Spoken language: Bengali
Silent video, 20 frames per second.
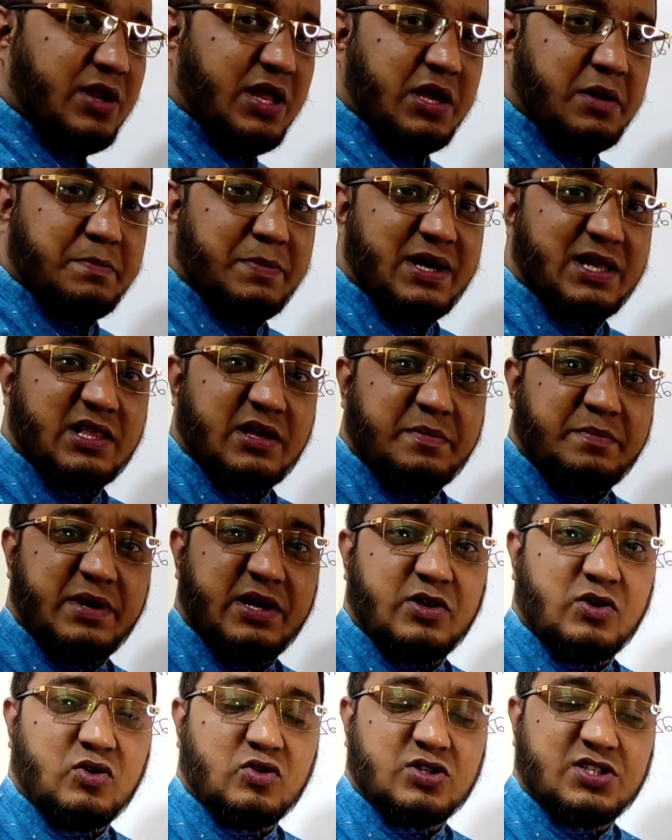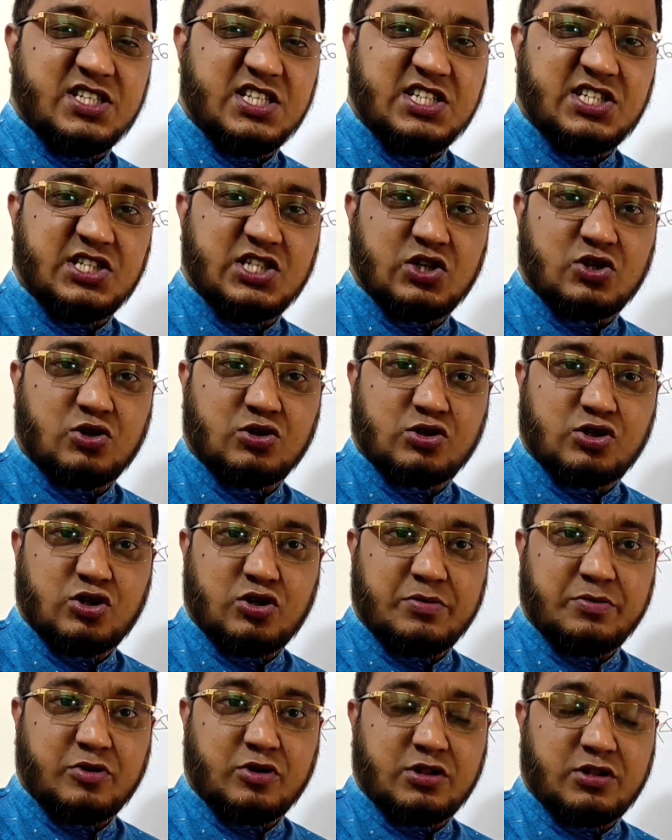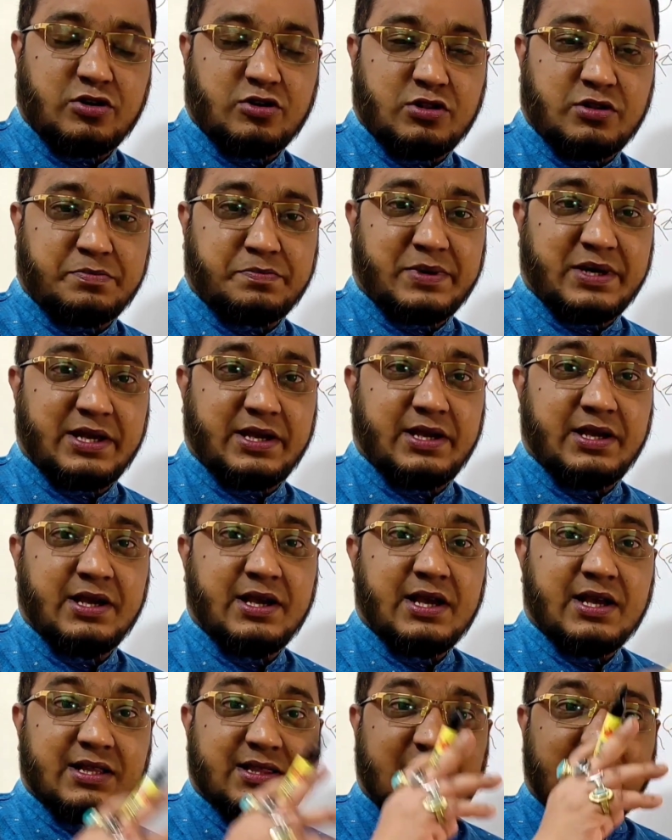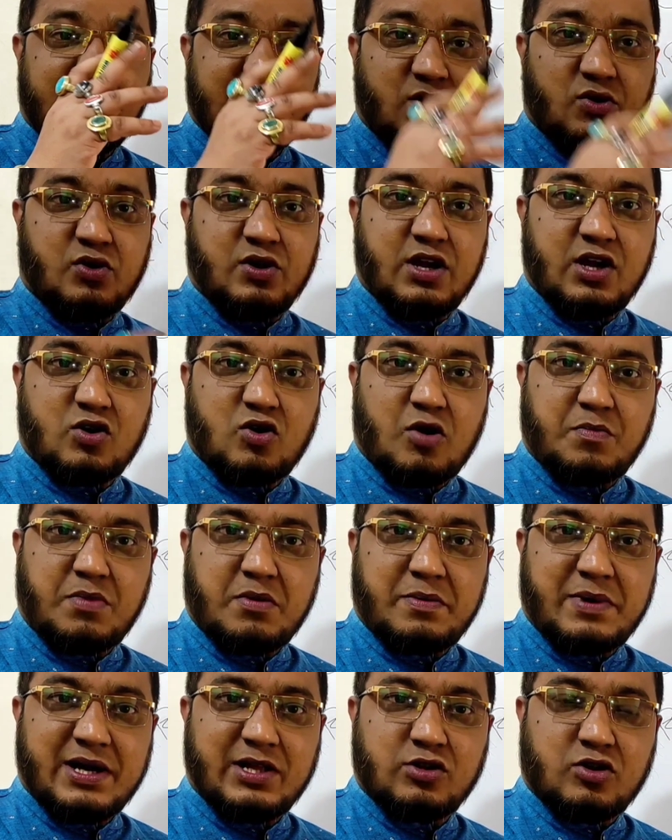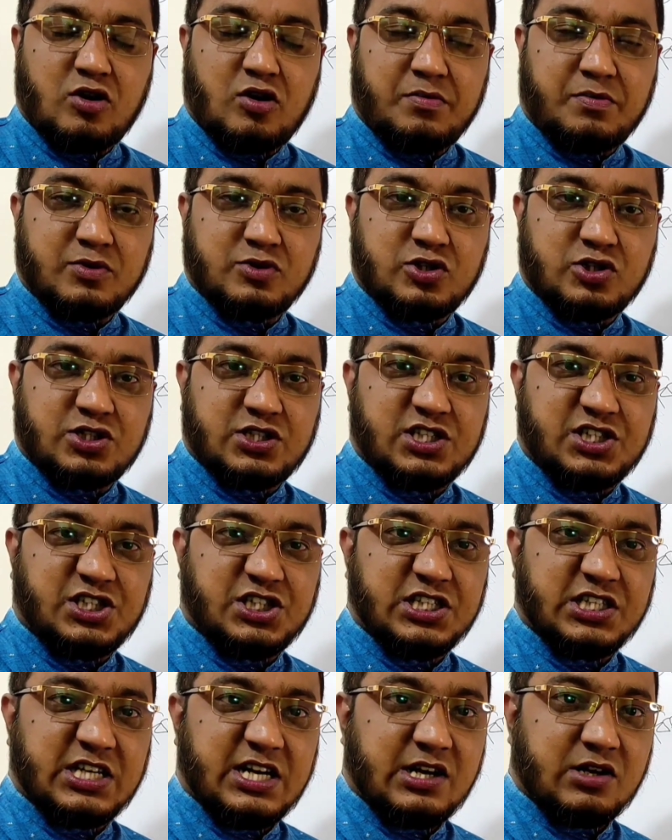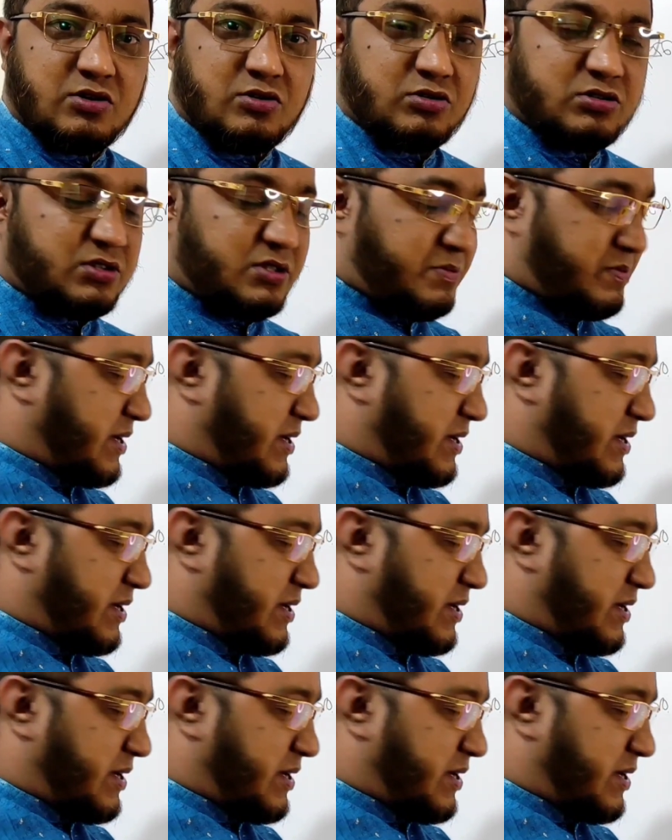অনেক বাধা বিঘ্নর সৃষ্টি করতে হতে হতে পারে তাকে অনেক অপবাদ অপদস্থের শিকার করতে